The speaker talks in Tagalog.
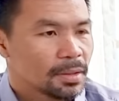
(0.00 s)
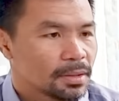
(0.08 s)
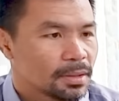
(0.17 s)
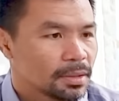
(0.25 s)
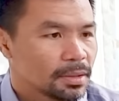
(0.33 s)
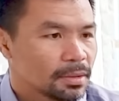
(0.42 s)

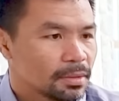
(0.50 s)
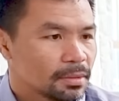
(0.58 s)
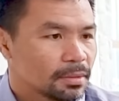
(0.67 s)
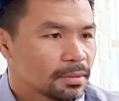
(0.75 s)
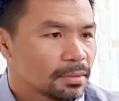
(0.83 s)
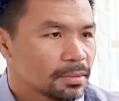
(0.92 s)

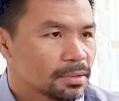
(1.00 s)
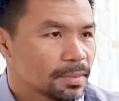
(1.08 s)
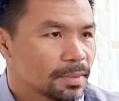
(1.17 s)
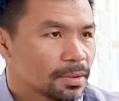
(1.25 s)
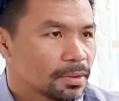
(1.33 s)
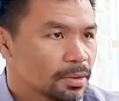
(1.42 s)
And
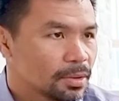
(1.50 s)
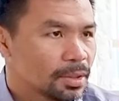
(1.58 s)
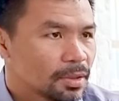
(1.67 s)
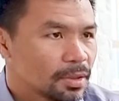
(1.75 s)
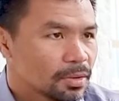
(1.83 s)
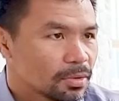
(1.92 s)
sabi ko, Lord,
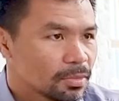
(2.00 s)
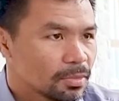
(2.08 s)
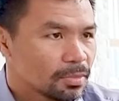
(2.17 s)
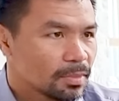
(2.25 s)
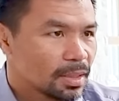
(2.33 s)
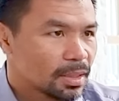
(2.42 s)
kung
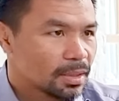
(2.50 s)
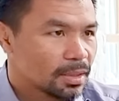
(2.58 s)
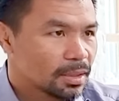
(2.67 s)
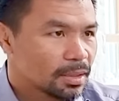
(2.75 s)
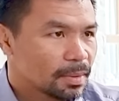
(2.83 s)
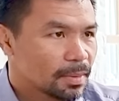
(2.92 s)
ma-
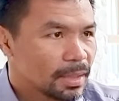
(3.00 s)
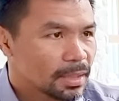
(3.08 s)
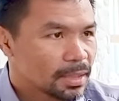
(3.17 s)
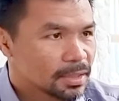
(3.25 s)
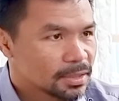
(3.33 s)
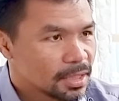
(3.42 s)
ibabalik
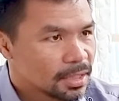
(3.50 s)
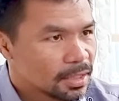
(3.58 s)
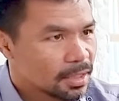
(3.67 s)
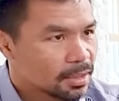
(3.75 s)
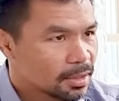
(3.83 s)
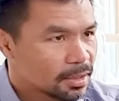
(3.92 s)
lang sana
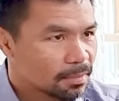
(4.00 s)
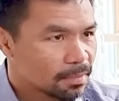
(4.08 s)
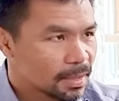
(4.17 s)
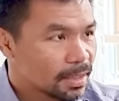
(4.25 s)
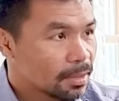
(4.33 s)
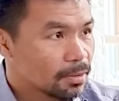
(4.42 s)
lahat ng
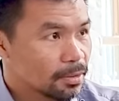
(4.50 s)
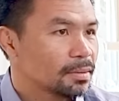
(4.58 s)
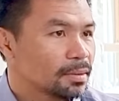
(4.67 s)
panahon,